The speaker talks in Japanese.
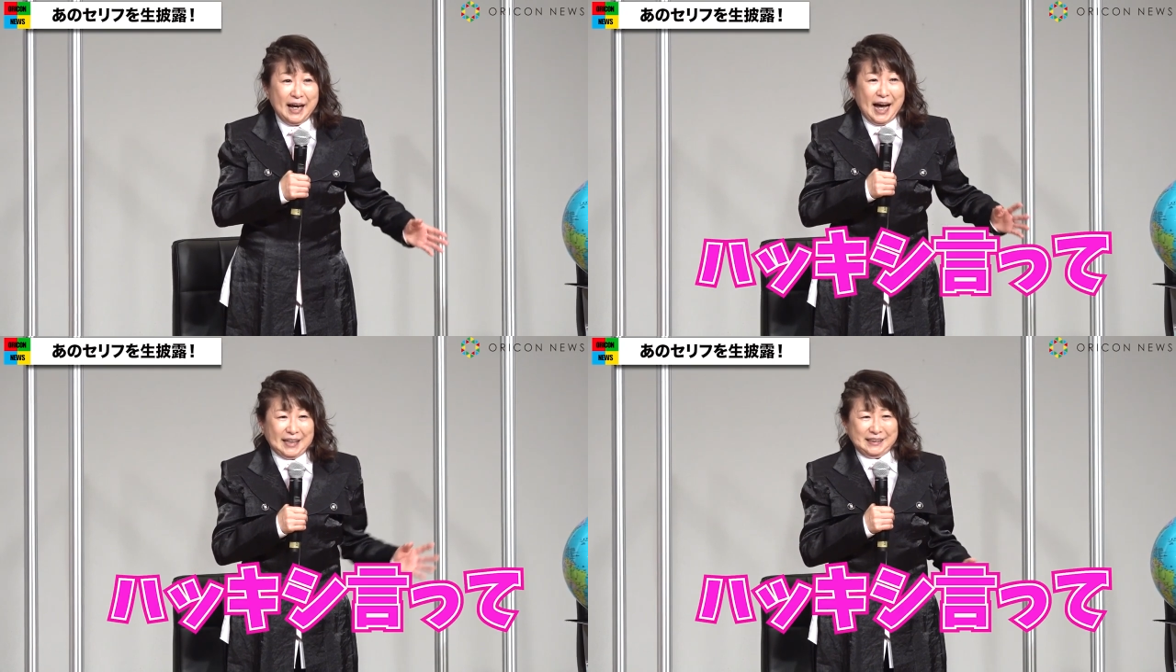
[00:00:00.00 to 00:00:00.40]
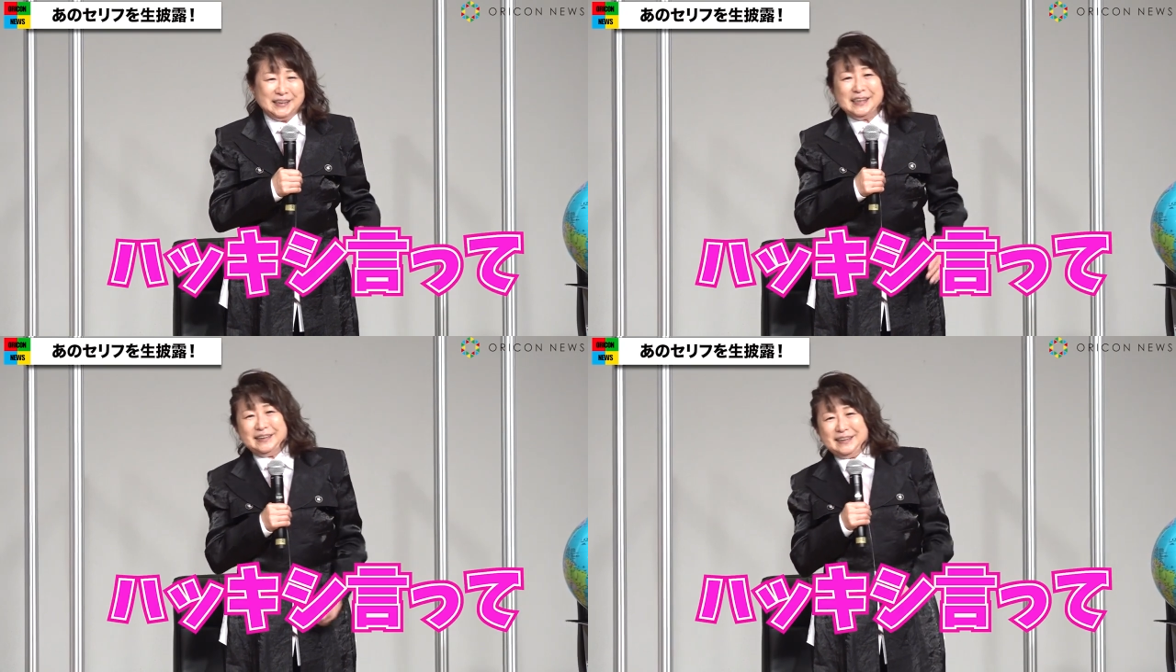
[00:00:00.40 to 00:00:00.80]
白
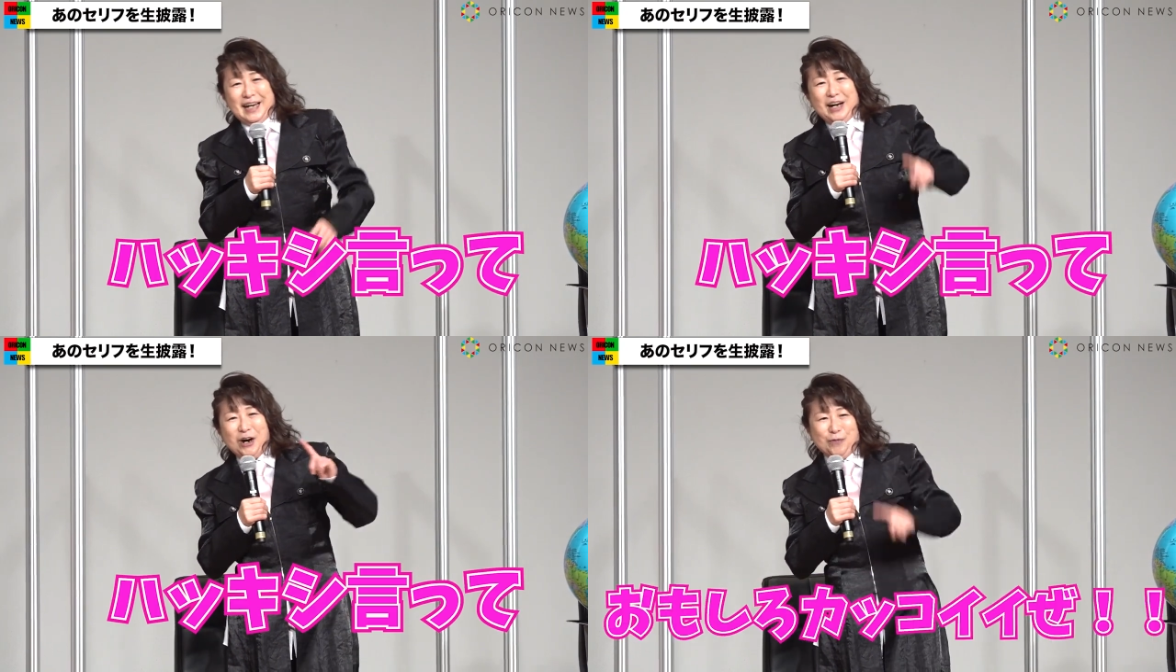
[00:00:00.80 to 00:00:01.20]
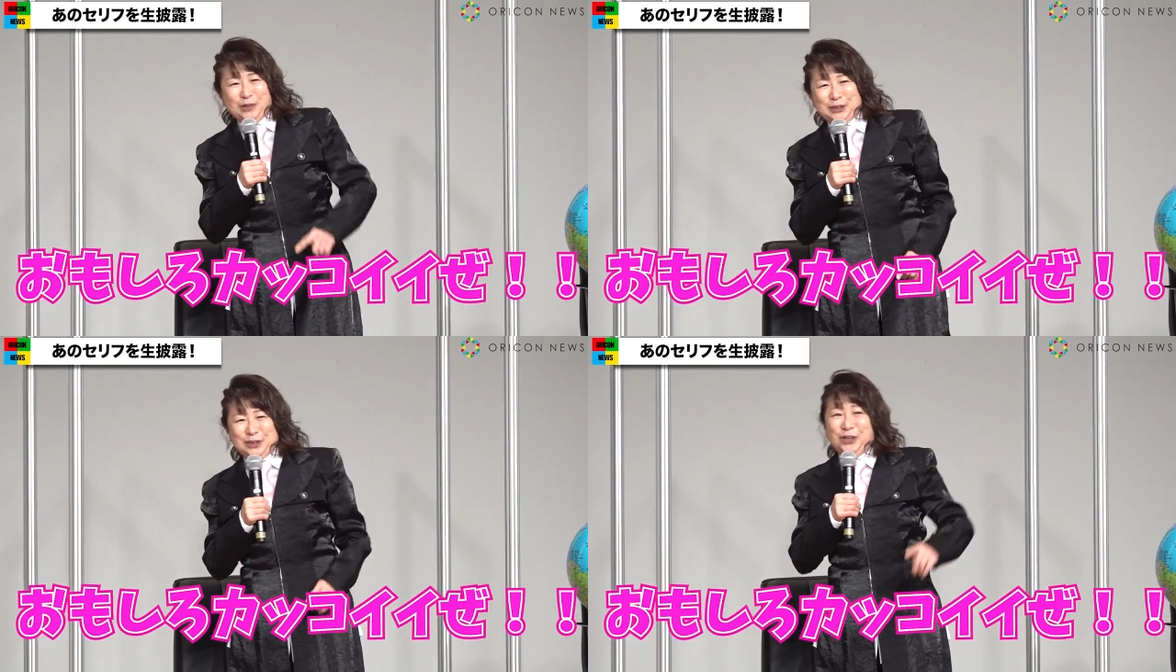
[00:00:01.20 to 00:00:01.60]
紙って
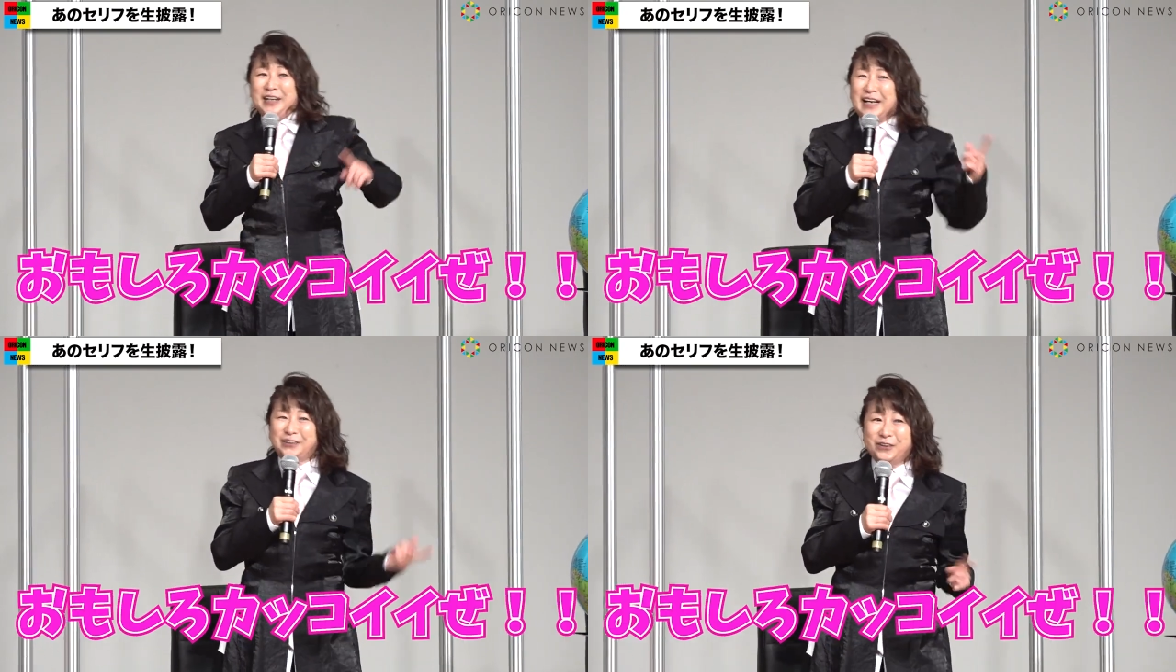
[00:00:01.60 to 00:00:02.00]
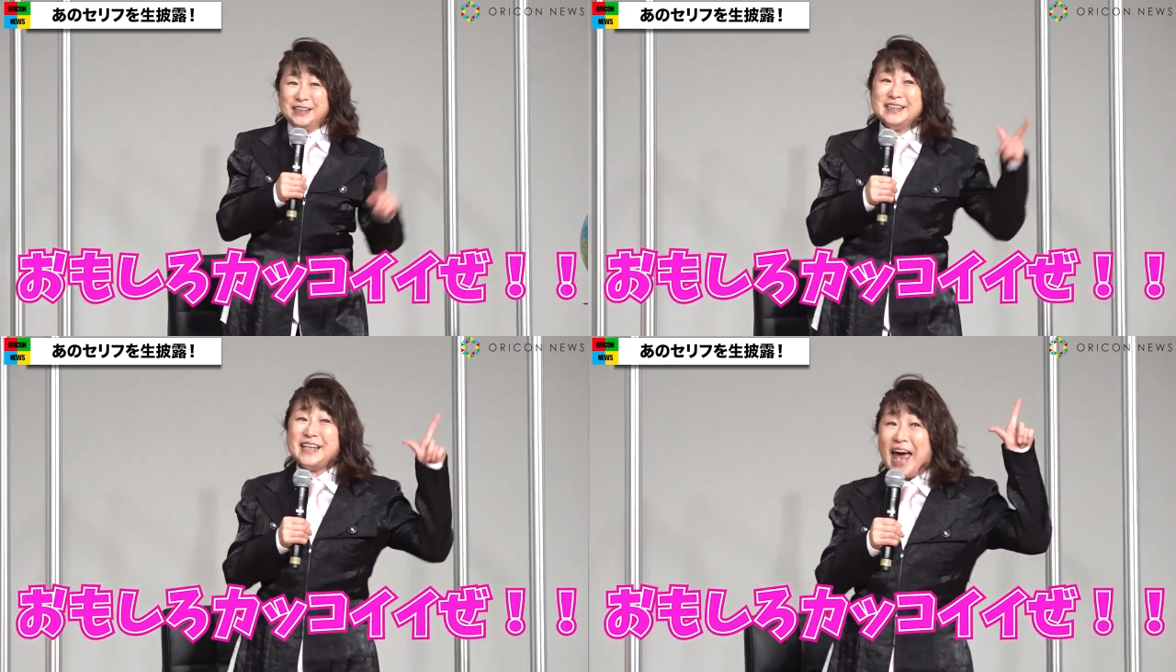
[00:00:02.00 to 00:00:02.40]
面白かっこい
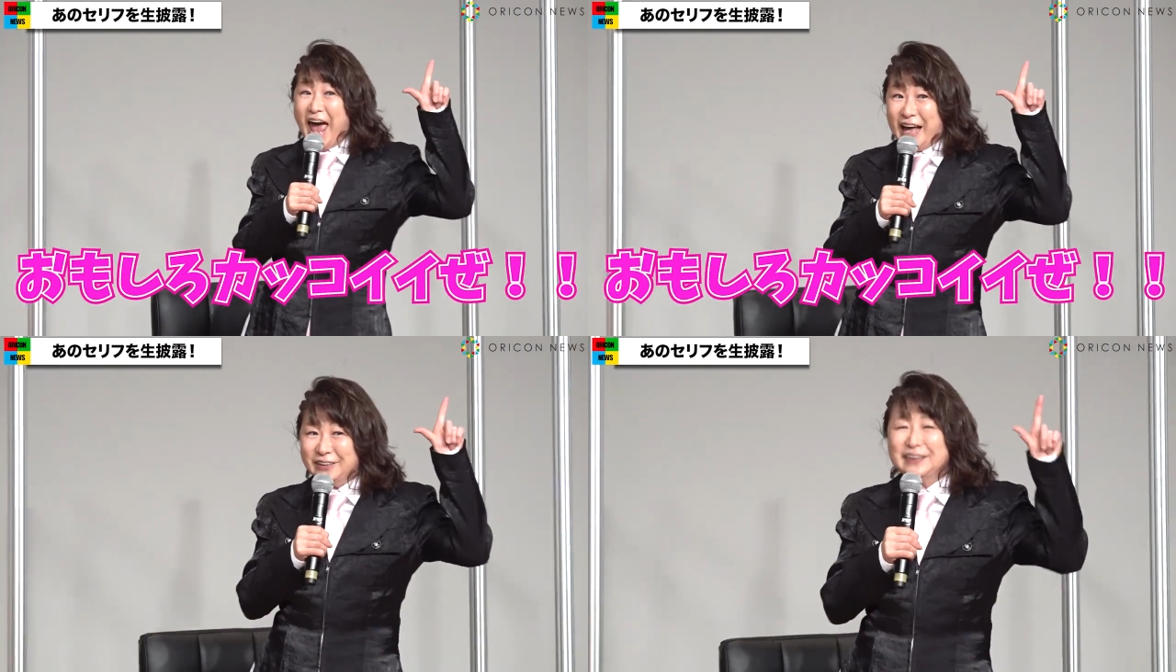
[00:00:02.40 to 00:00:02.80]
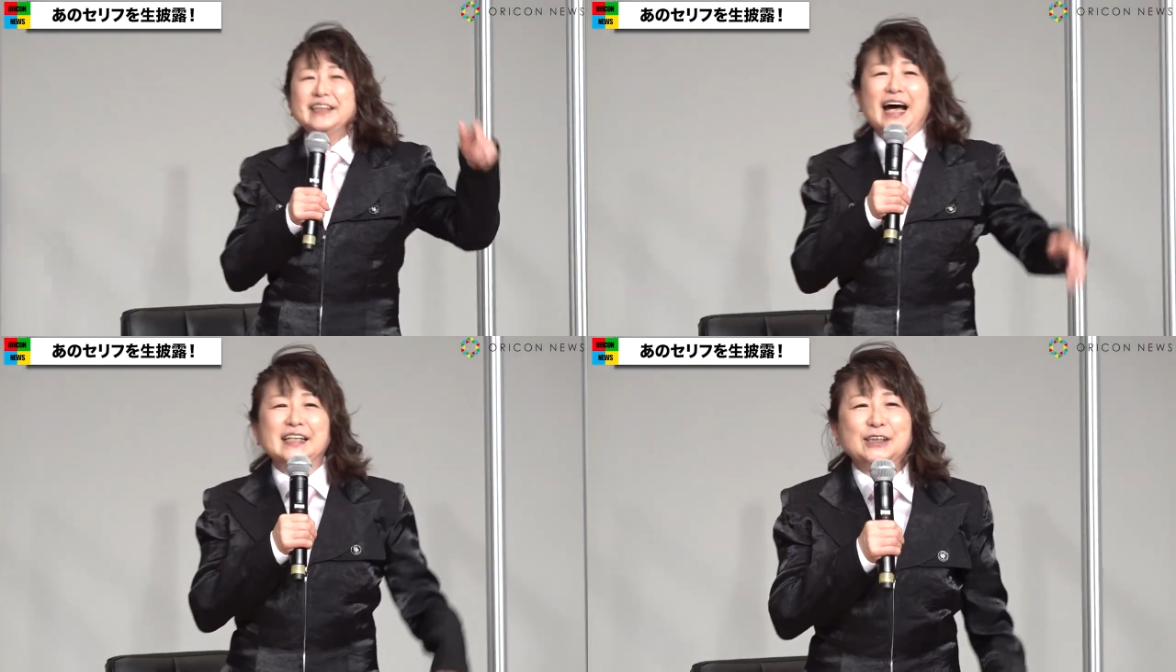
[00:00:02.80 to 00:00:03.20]
いぜ。
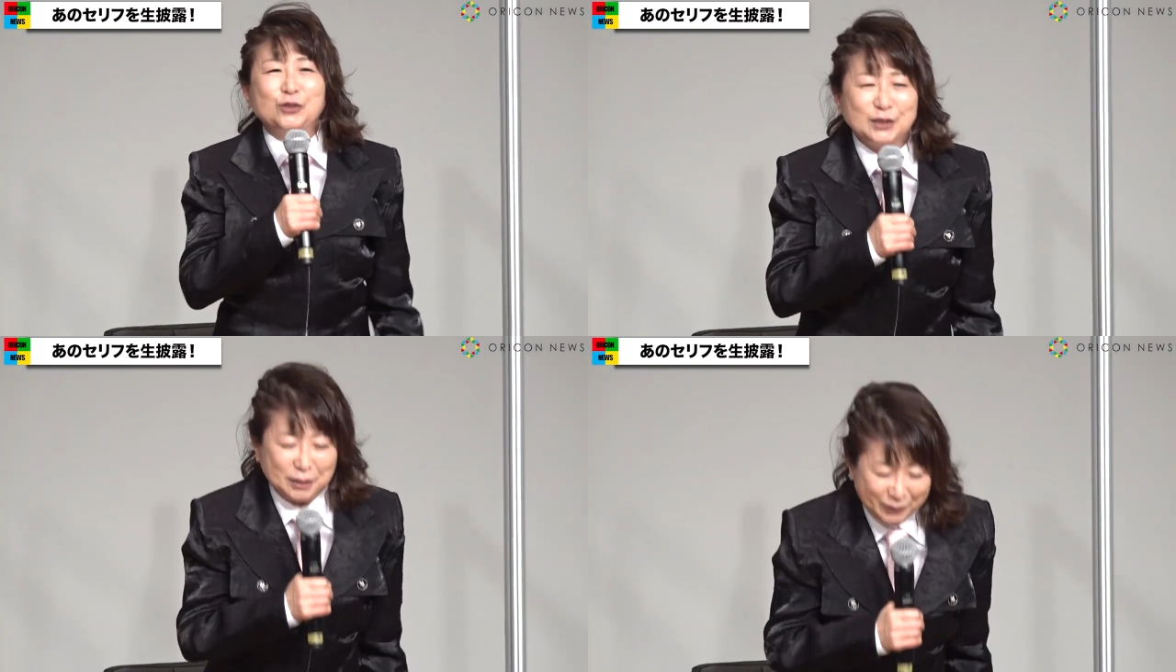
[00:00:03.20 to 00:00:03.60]
ありがとうござい